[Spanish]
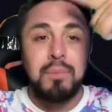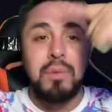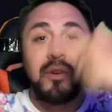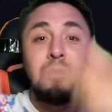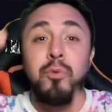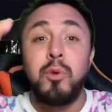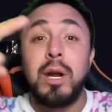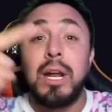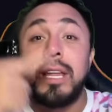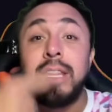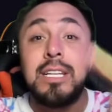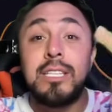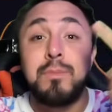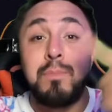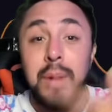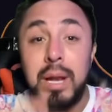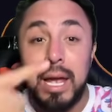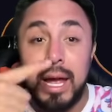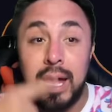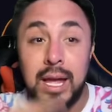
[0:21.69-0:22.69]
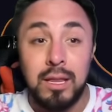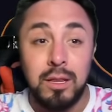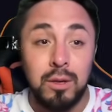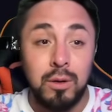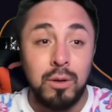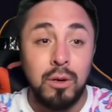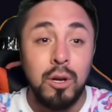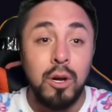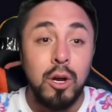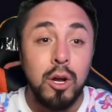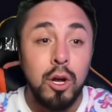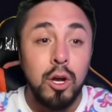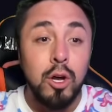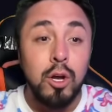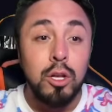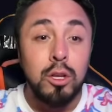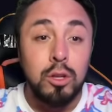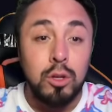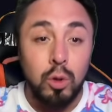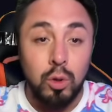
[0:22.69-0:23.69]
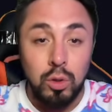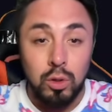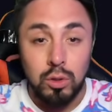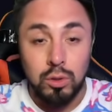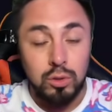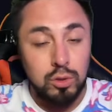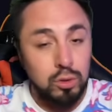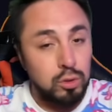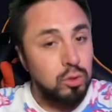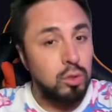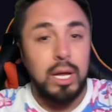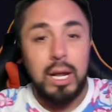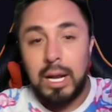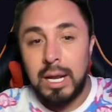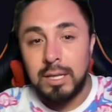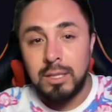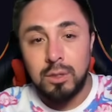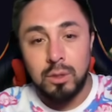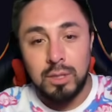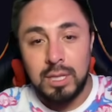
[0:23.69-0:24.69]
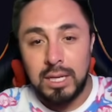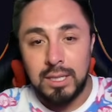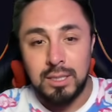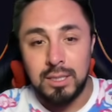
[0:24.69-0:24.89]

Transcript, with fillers: me fuera desplegando todos, todas las otras